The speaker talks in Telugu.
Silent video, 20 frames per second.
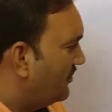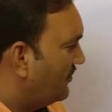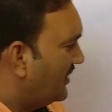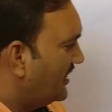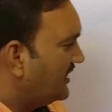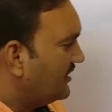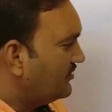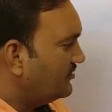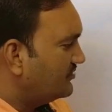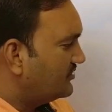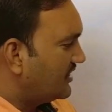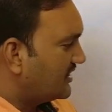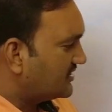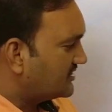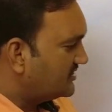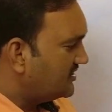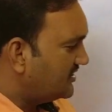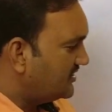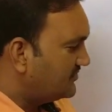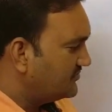మనకు
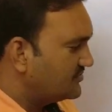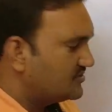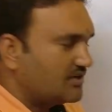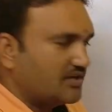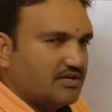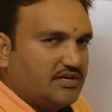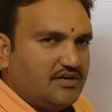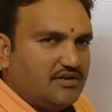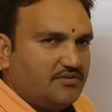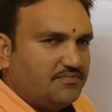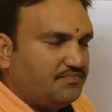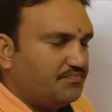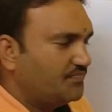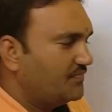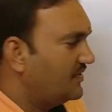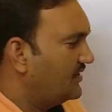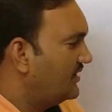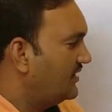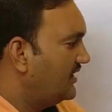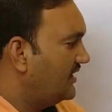దక్షిణం సైడ్
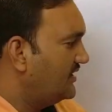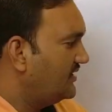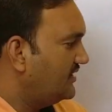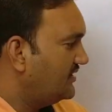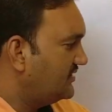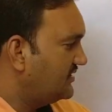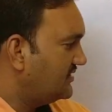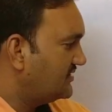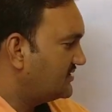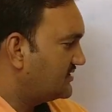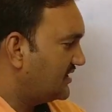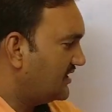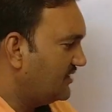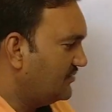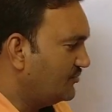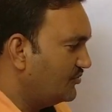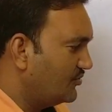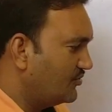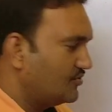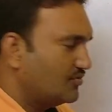ఏదైతే
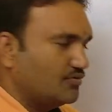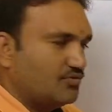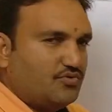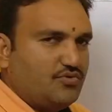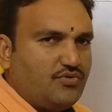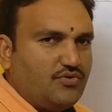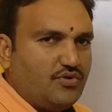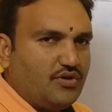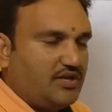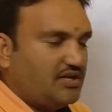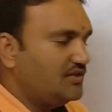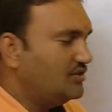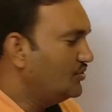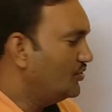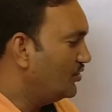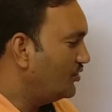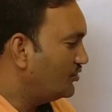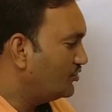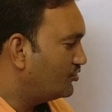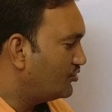స్థలం ఉంటుందో
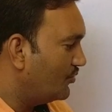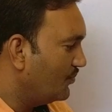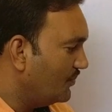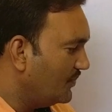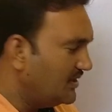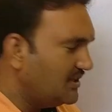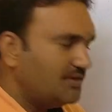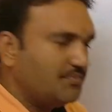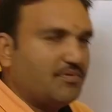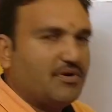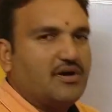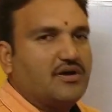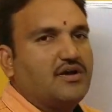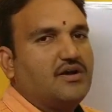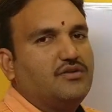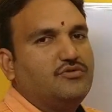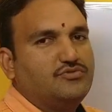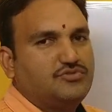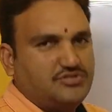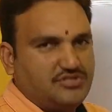ఇందులో తొమ్మిది
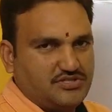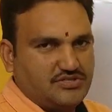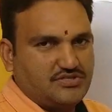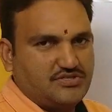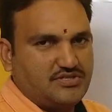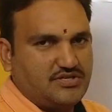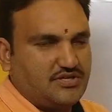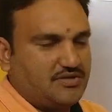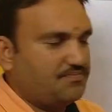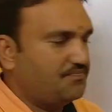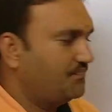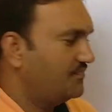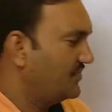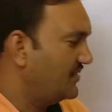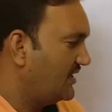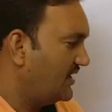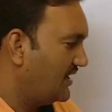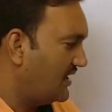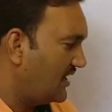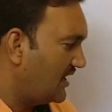భాగాలు చేస్తే
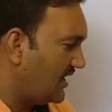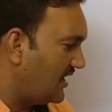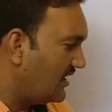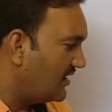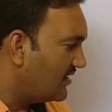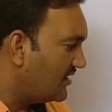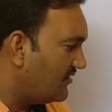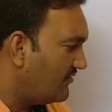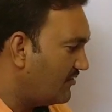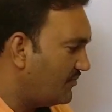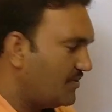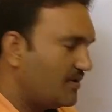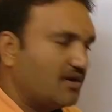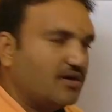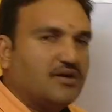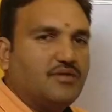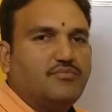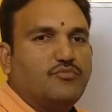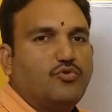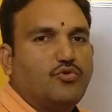నాలుగవ
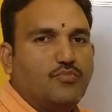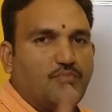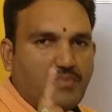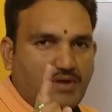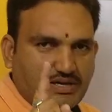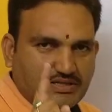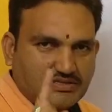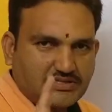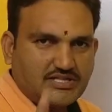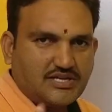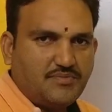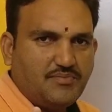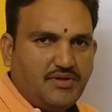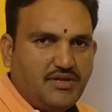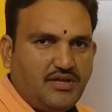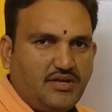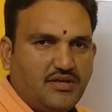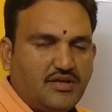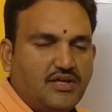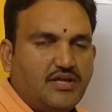భాగంలో
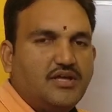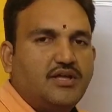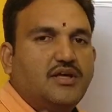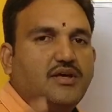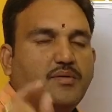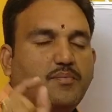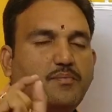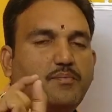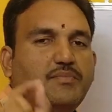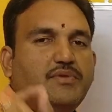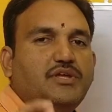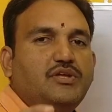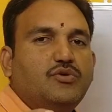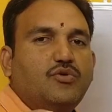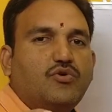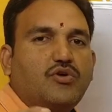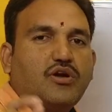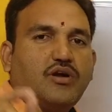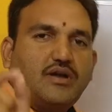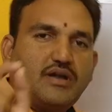మాత్రమే మీ
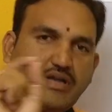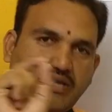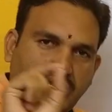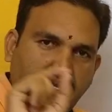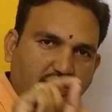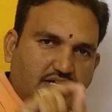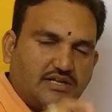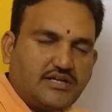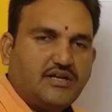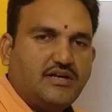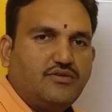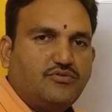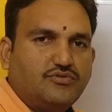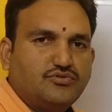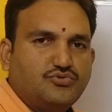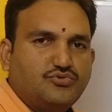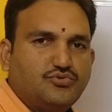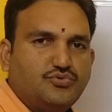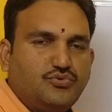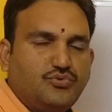యొక్క గేట్
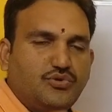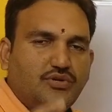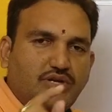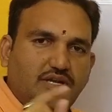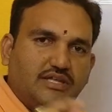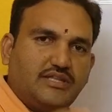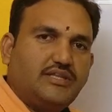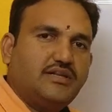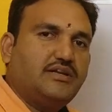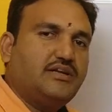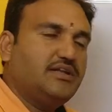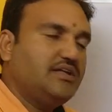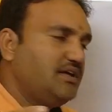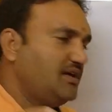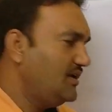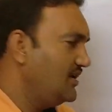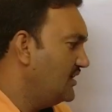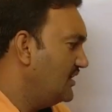కావచ్చు లేదంటే